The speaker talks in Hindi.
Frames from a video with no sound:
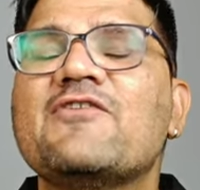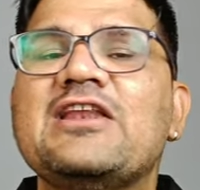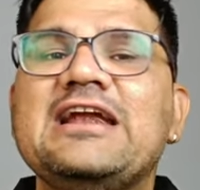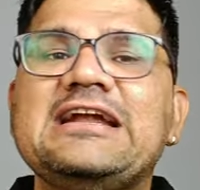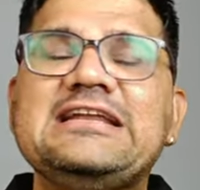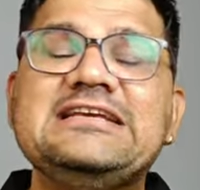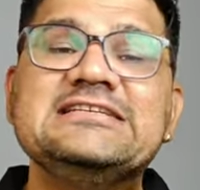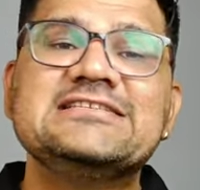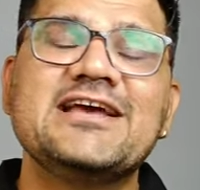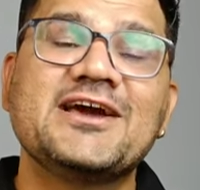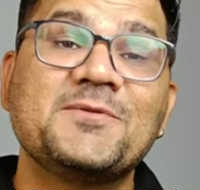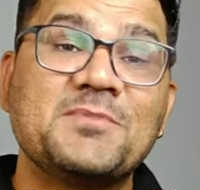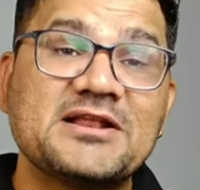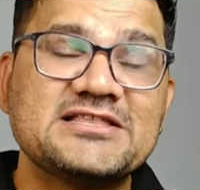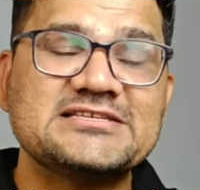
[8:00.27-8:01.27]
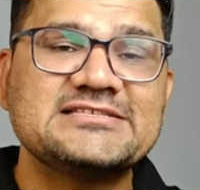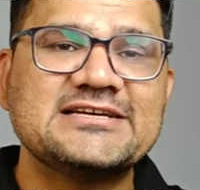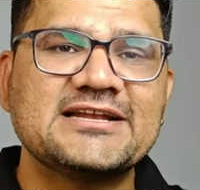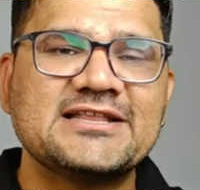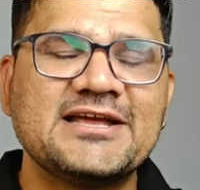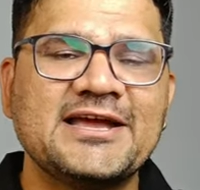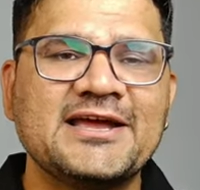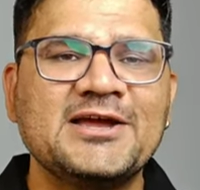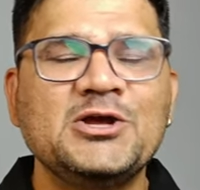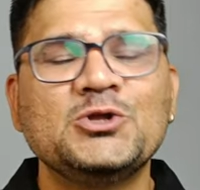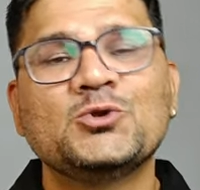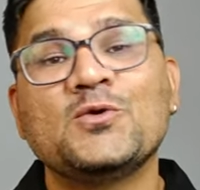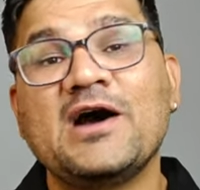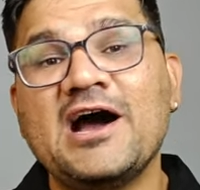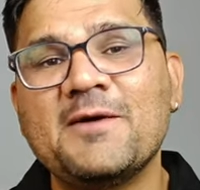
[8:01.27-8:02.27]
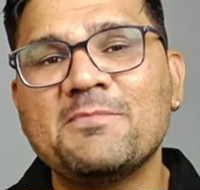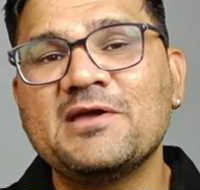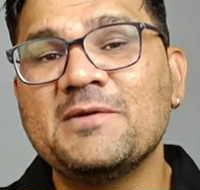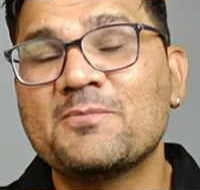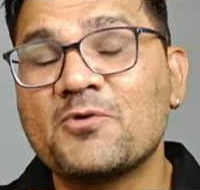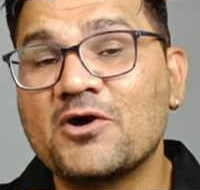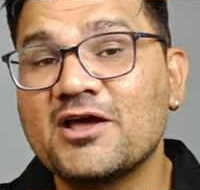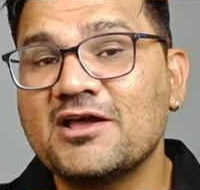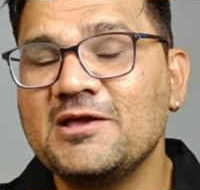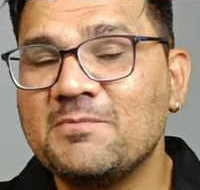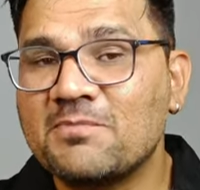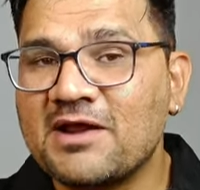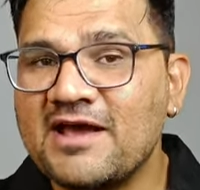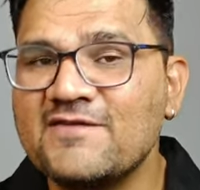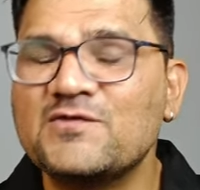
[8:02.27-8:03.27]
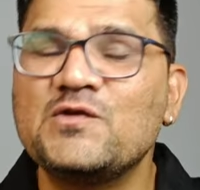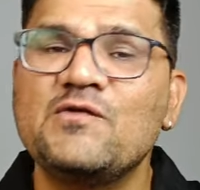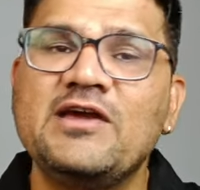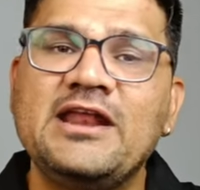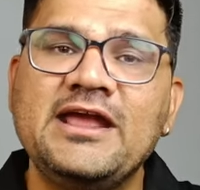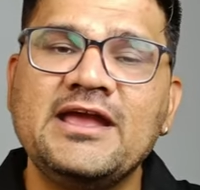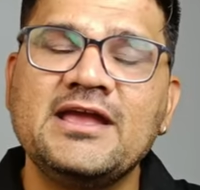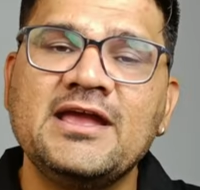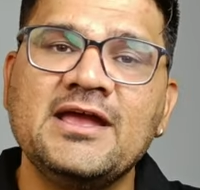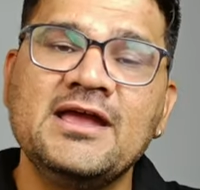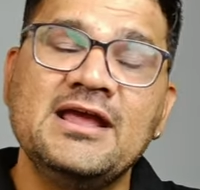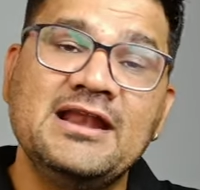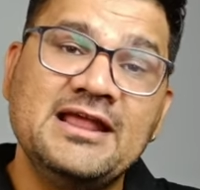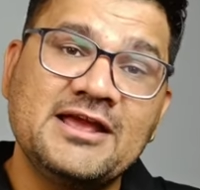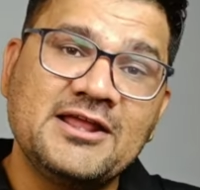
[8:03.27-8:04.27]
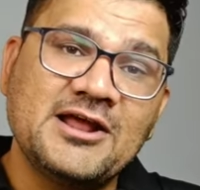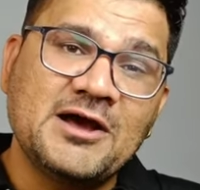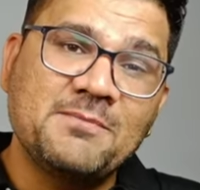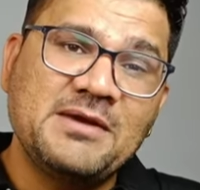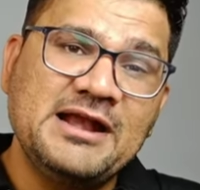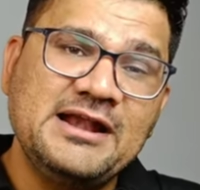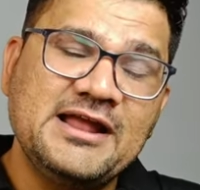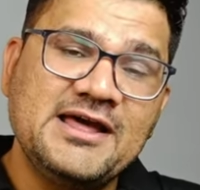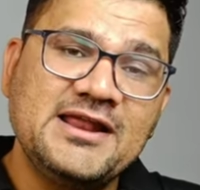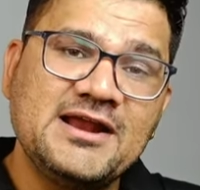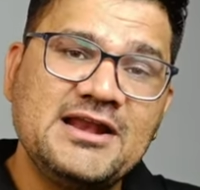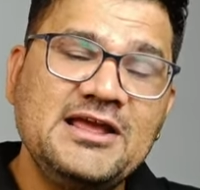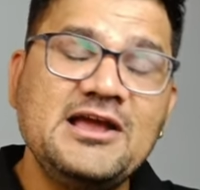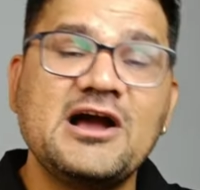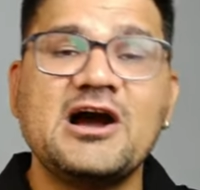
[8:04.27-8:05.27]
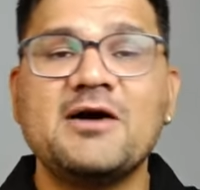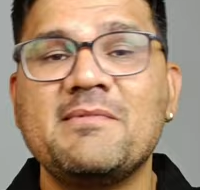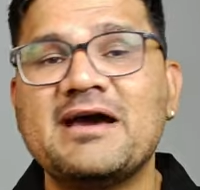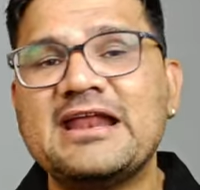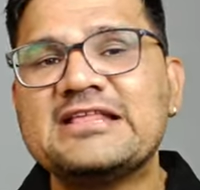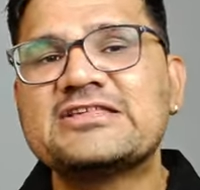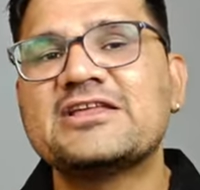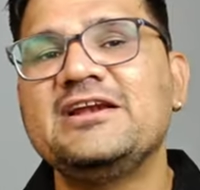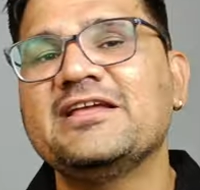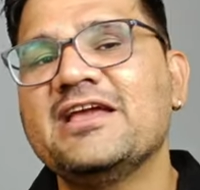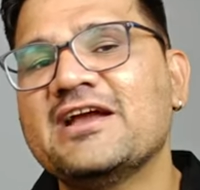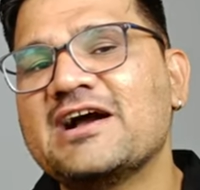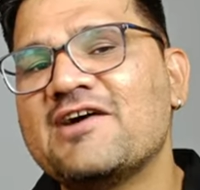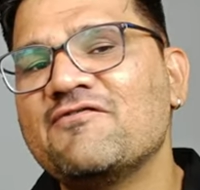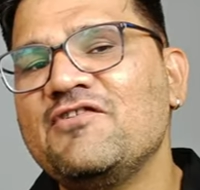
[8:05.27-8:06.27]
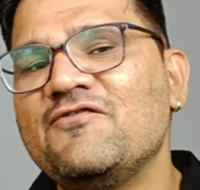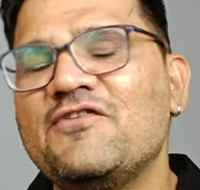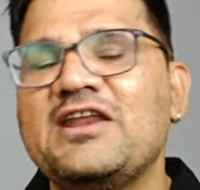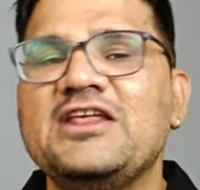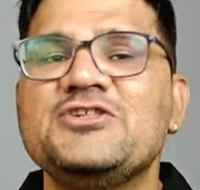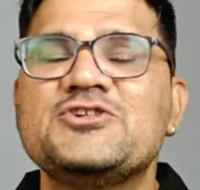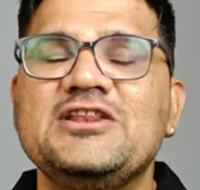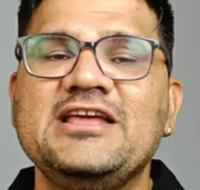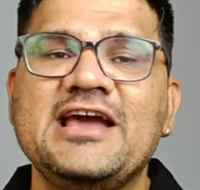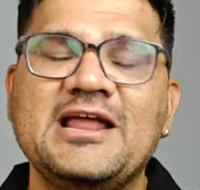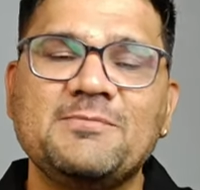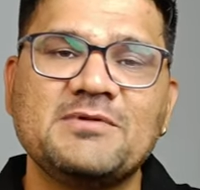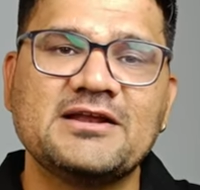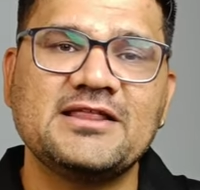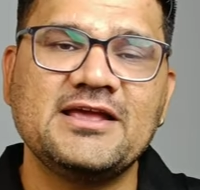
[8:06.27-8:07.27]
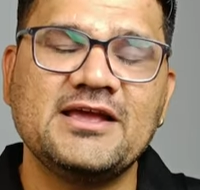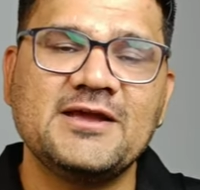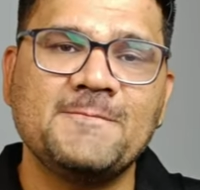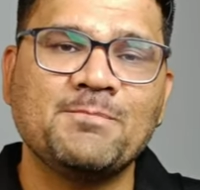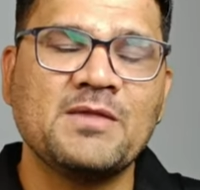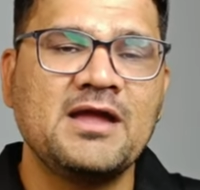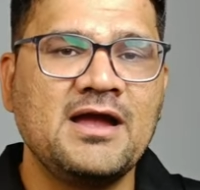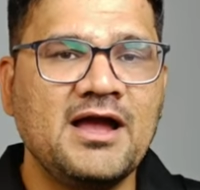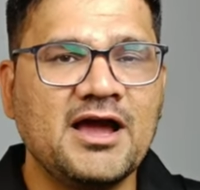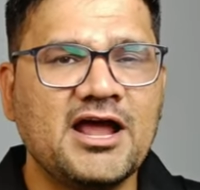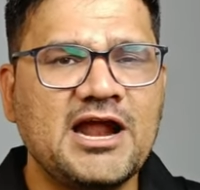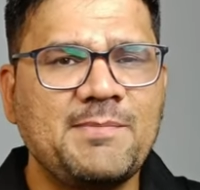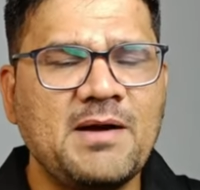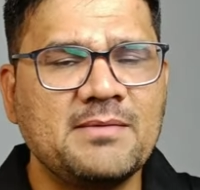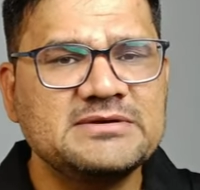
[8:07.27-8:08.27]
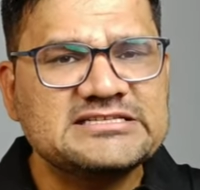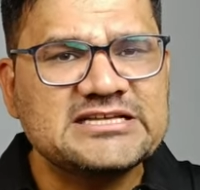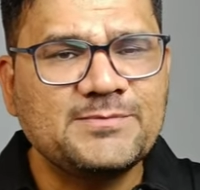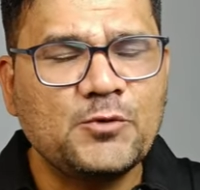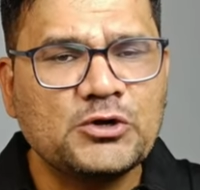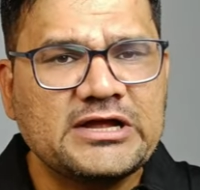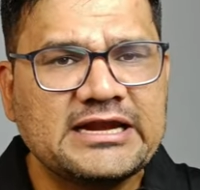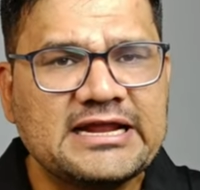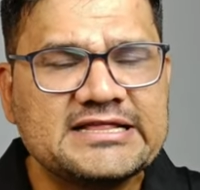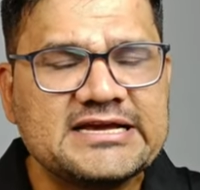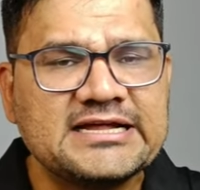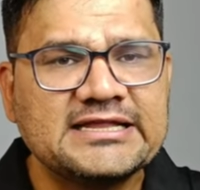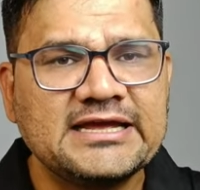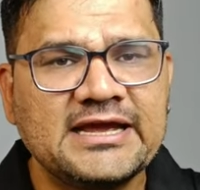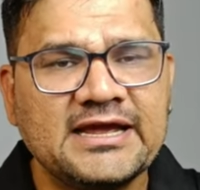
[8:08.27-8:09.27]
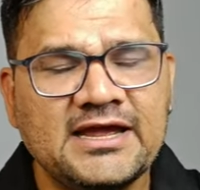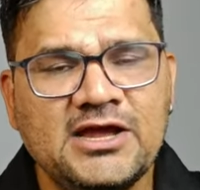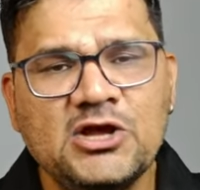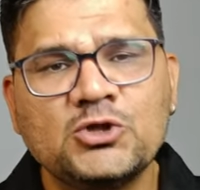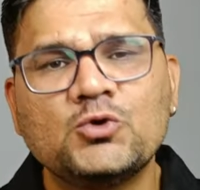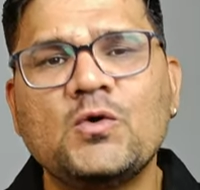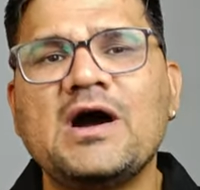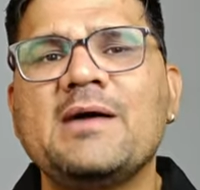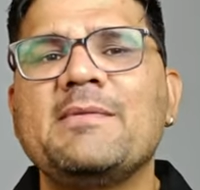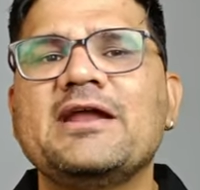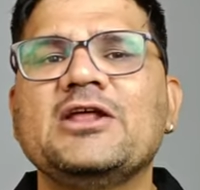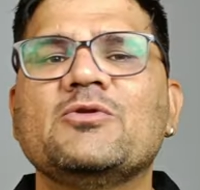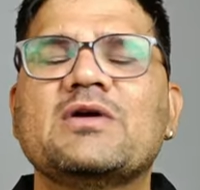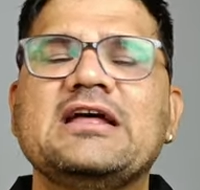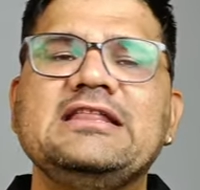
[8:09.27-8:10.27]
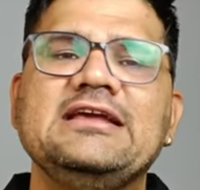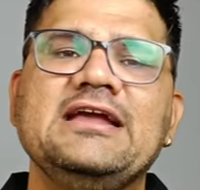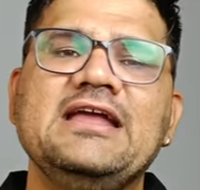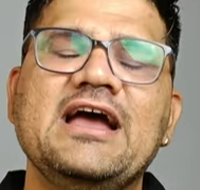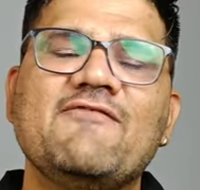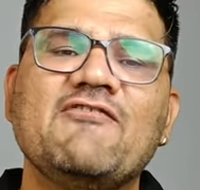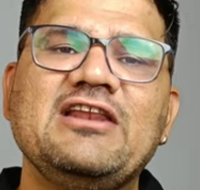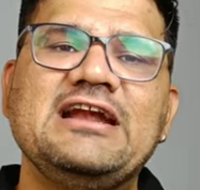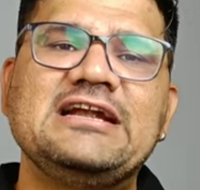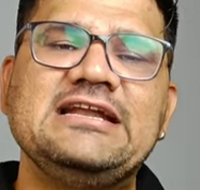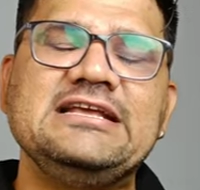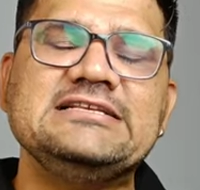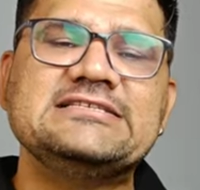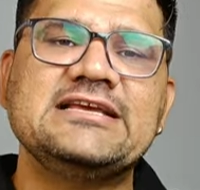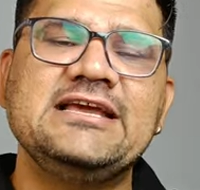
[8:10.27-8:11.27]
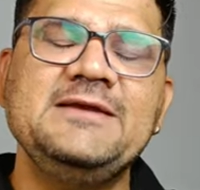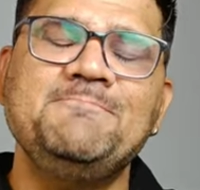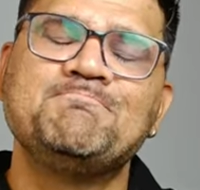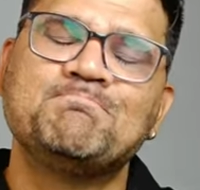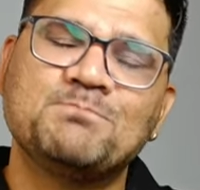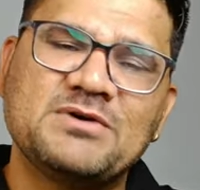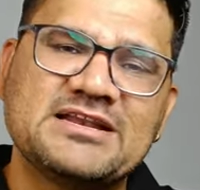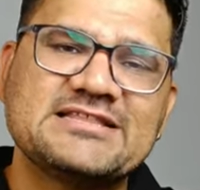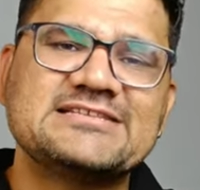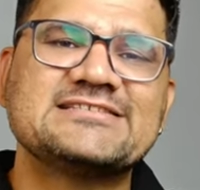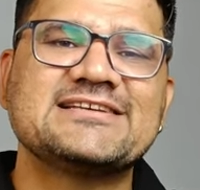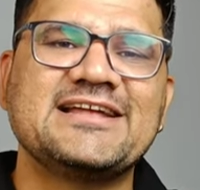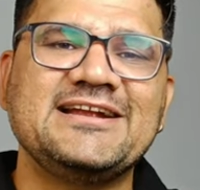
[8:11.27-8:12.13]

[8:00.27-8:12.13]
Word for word: एफिलेट लिंक से अगर परचेस करते हैं तो आपकी प्रोडक्ट की प्राइस तो वही रहेगी लेकिन आप इनडायरेक्टली हमारे चैनल की काफ़ी फाइनेंशियली हेल्प कर देंगे अगर आप हमें सपोर्ट करना चाहते हैं तो हमारे द्वारा दी गई एफिलेट लिंक से ही परचेस